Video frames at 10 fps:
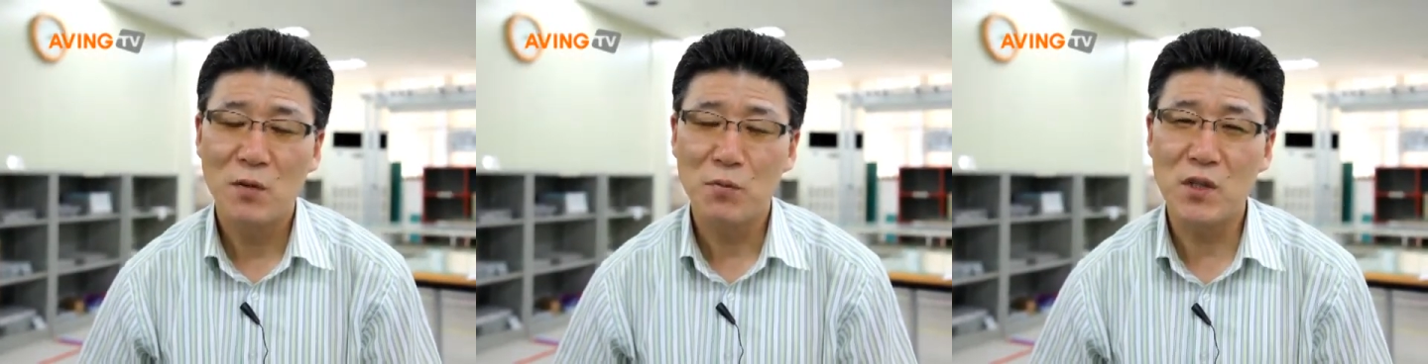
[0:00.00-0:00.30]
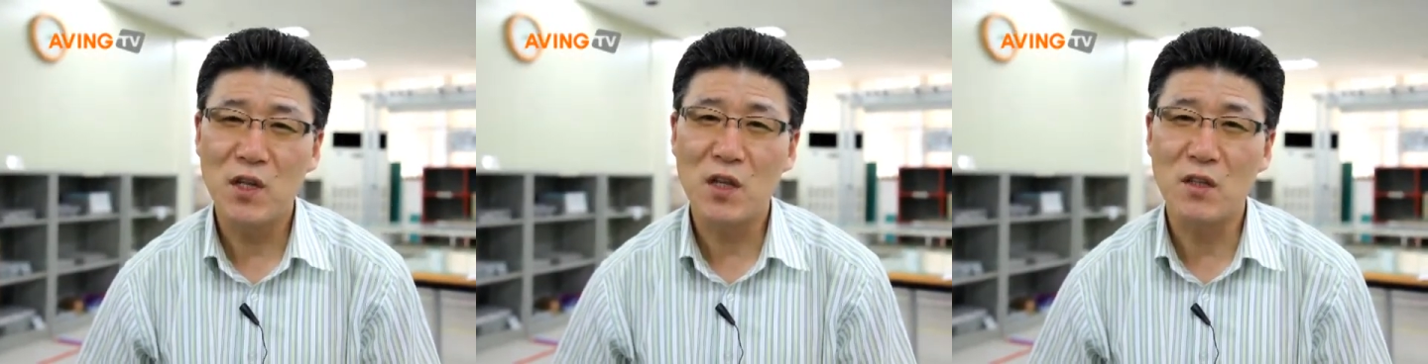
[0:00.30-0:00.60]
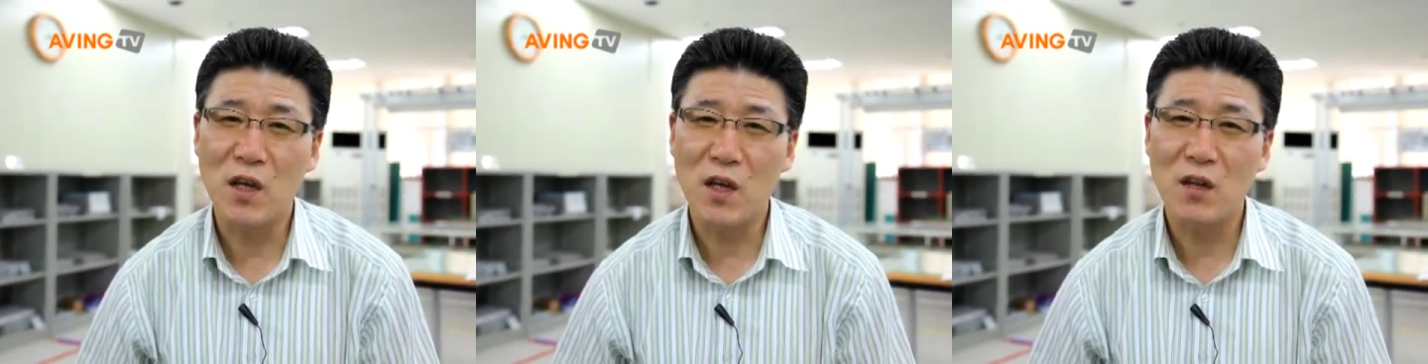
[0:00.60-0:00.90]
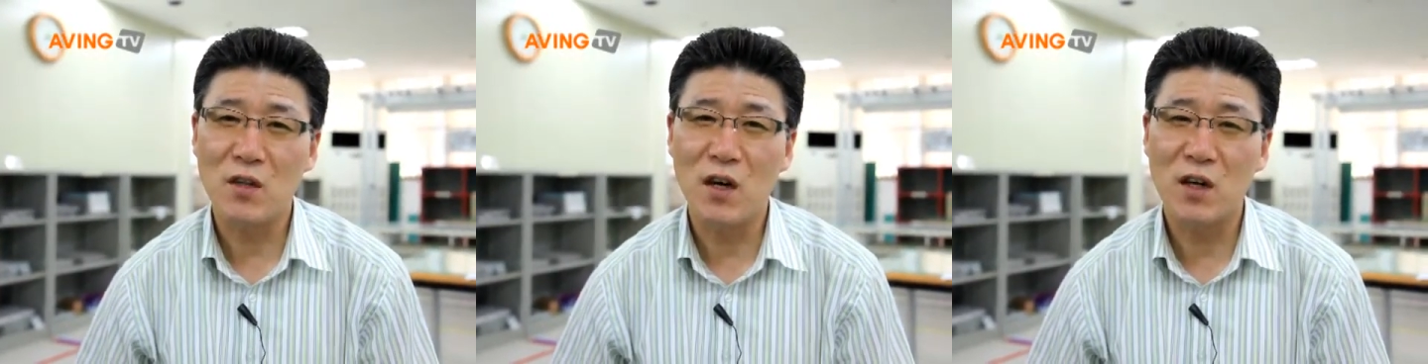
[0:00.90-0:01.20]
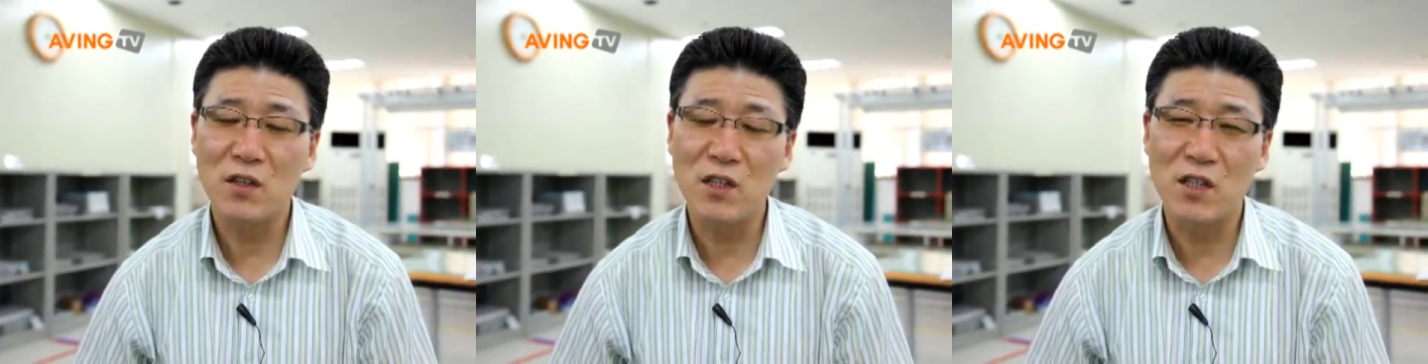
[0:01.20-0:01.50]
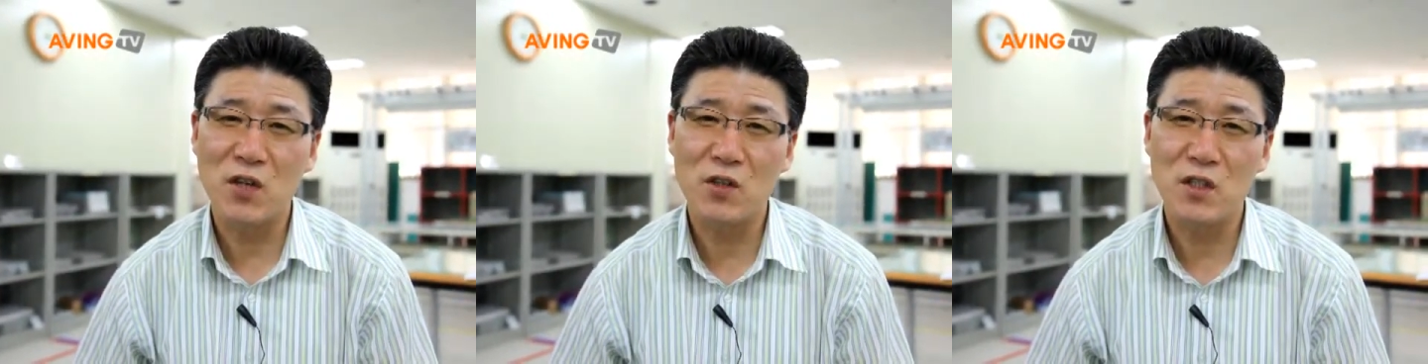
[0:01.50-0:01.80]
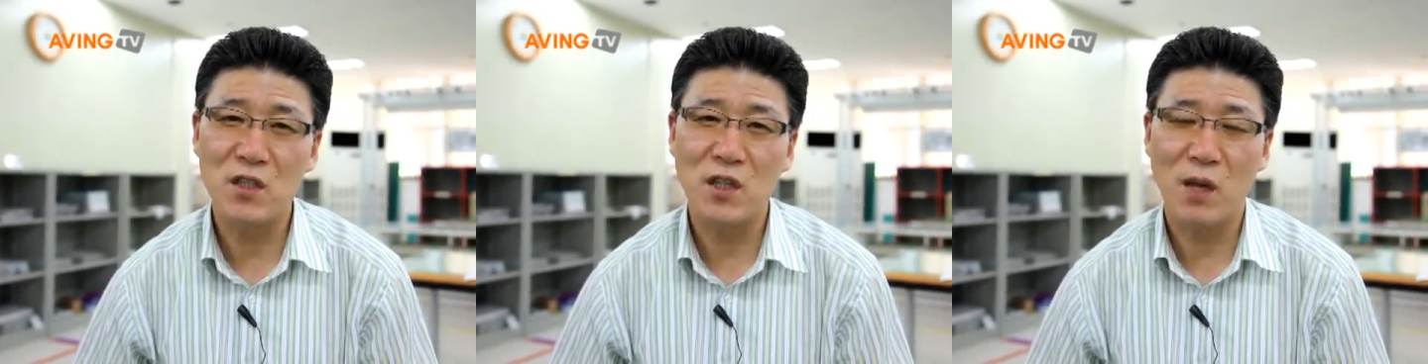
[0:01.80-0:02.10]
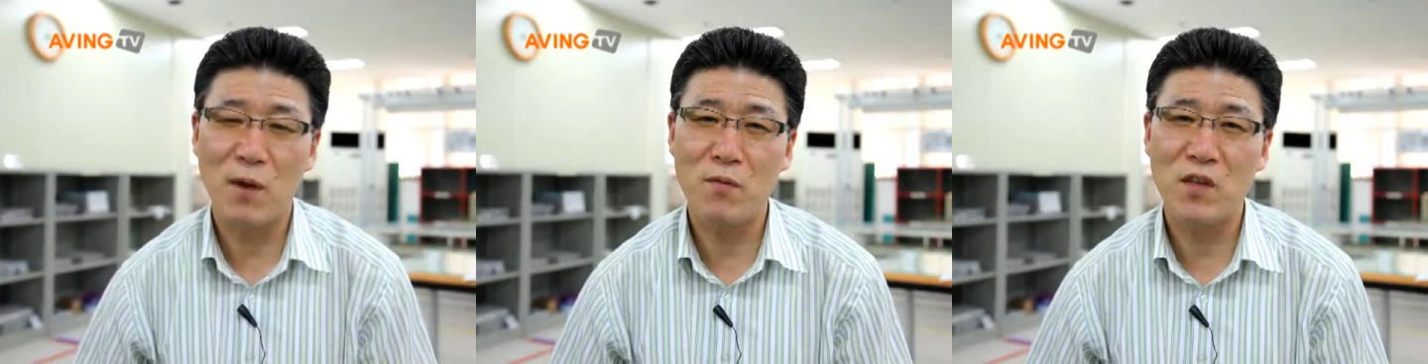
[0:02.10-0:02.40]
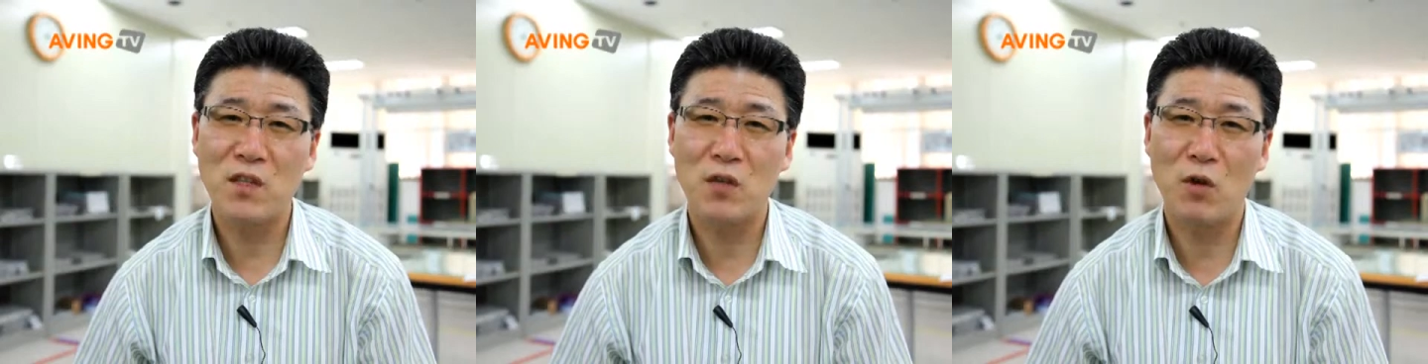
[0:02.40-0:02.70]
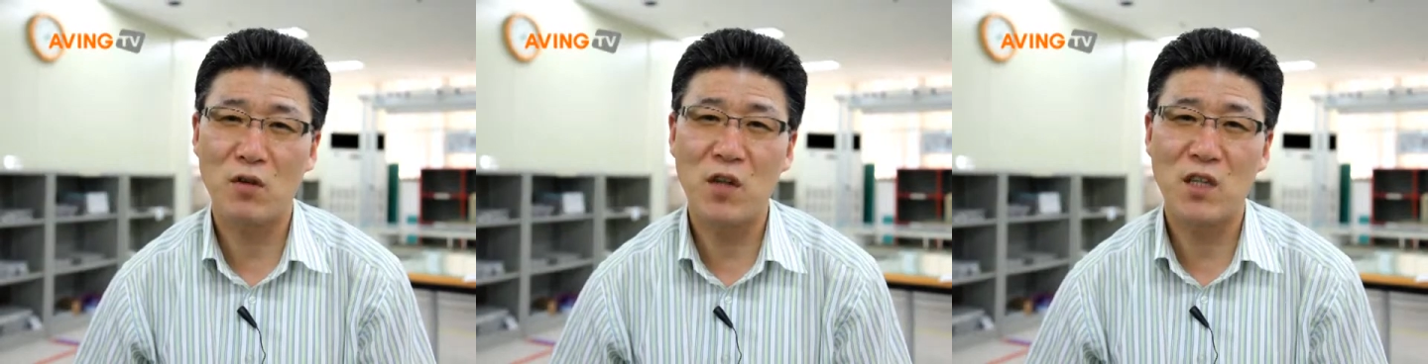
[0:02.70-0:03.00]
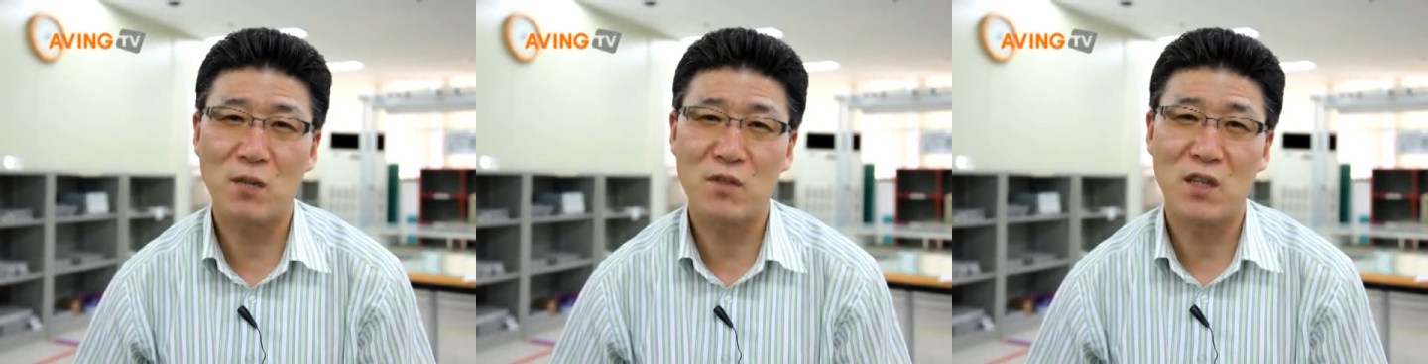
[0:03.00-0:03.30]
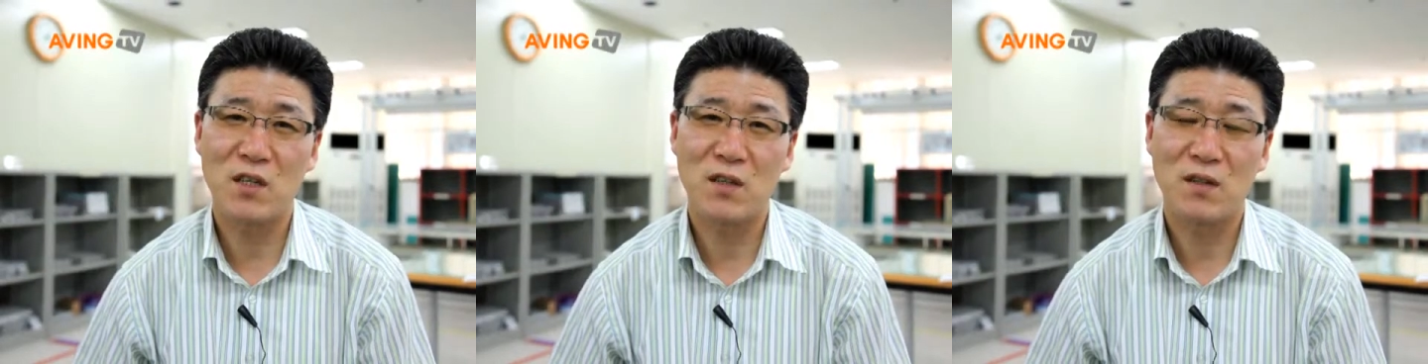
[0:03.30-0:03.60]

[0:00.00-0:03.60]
PDA 등에 들어가는 2차 전지를 개발 및 제조하는 회사입니다